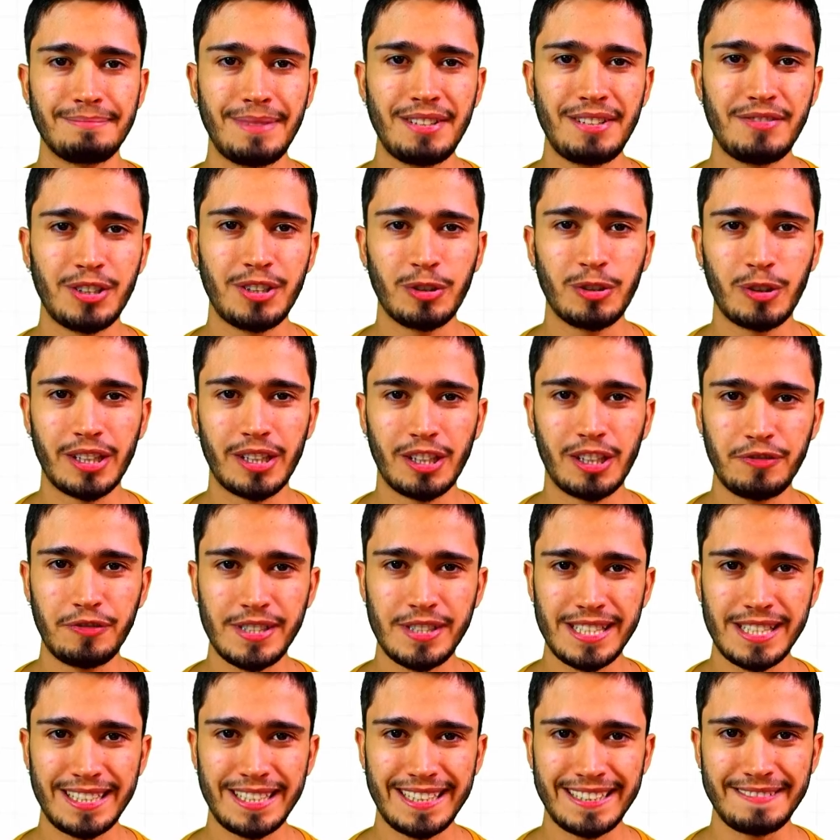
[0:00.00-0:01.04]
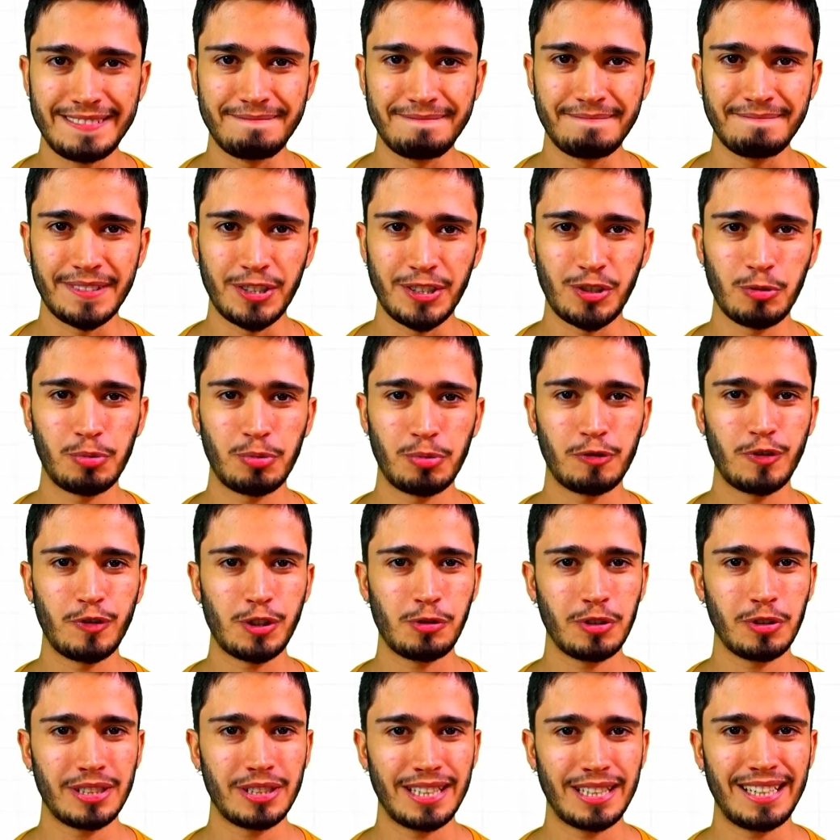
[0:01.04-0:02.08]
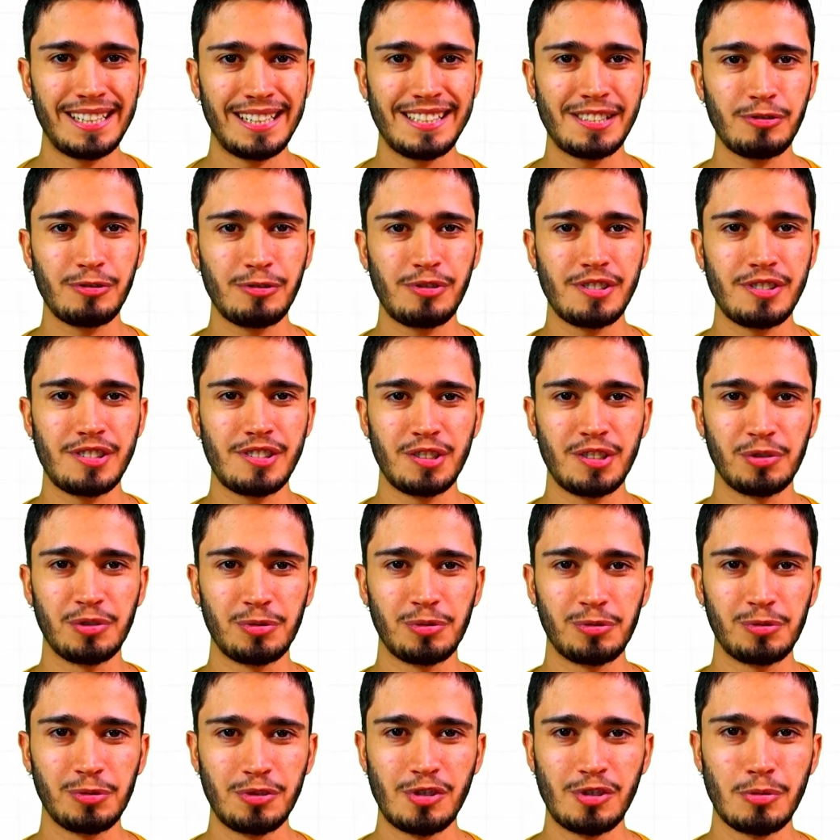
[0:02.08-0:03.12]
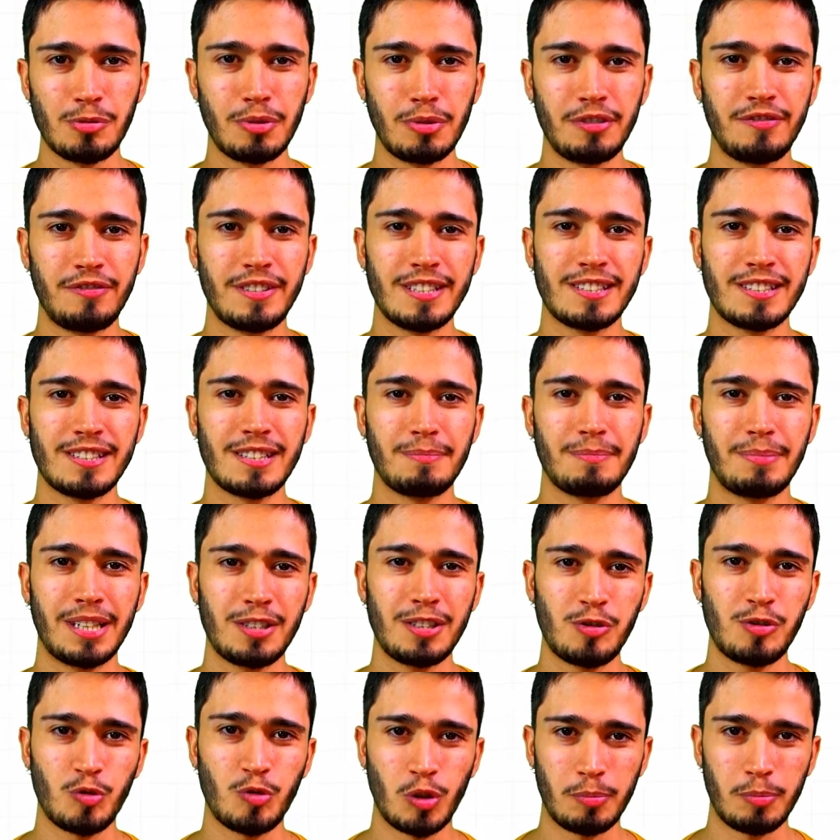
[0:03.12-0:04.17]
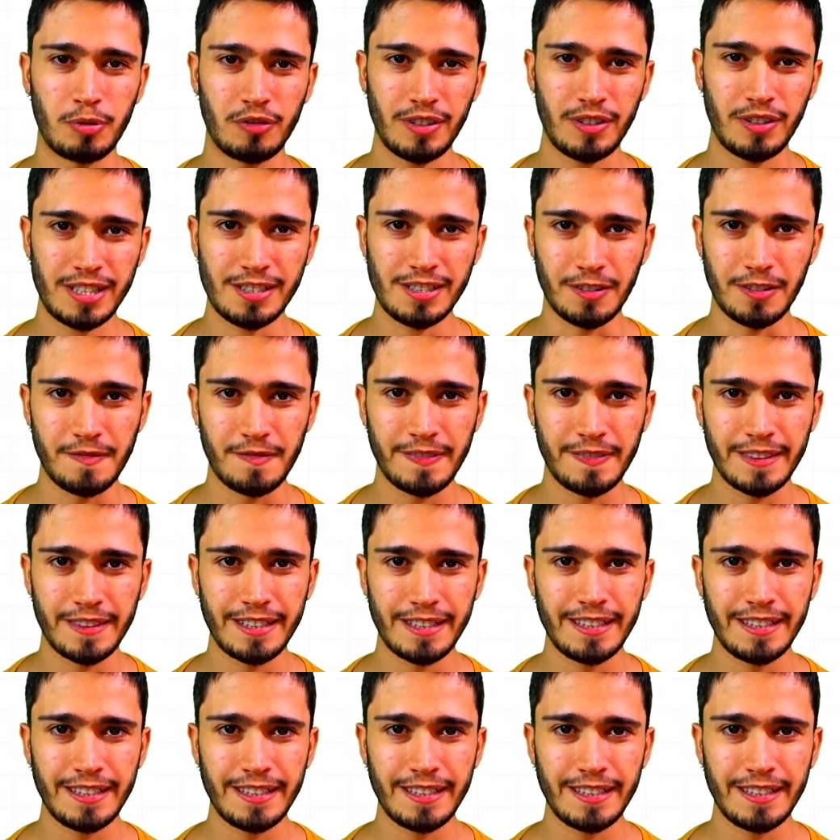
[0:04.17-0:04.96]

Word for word: Bem-vindo ao canal Fisiquei. Sou o professor Tales e eu te ensino tudo sobre física para sua aprovação.